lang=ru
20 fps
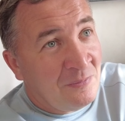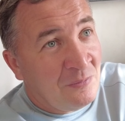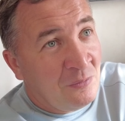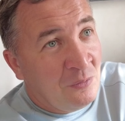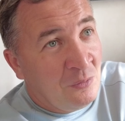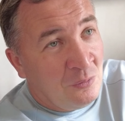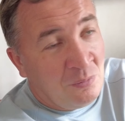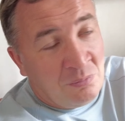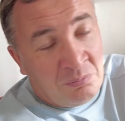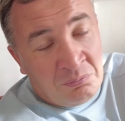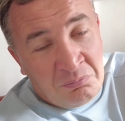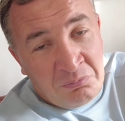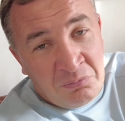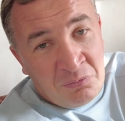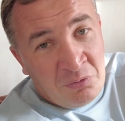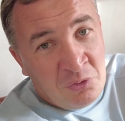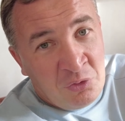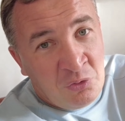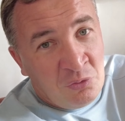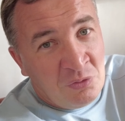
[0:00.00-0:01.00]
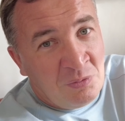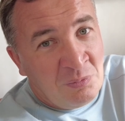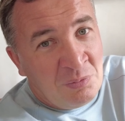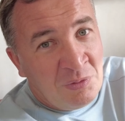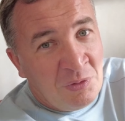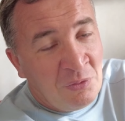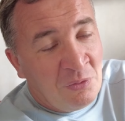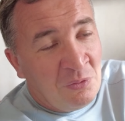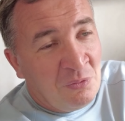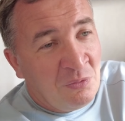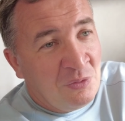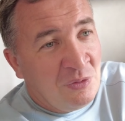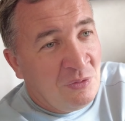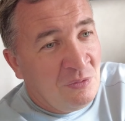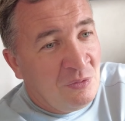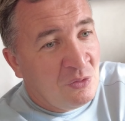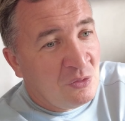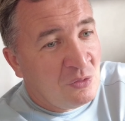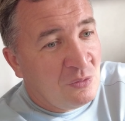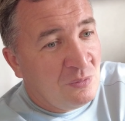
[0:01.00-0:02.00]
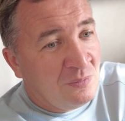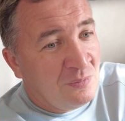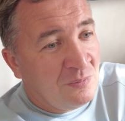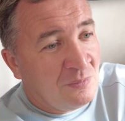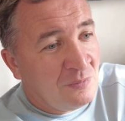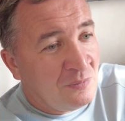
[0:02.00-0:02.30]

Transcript: Ну, ничего это плохого не вижу.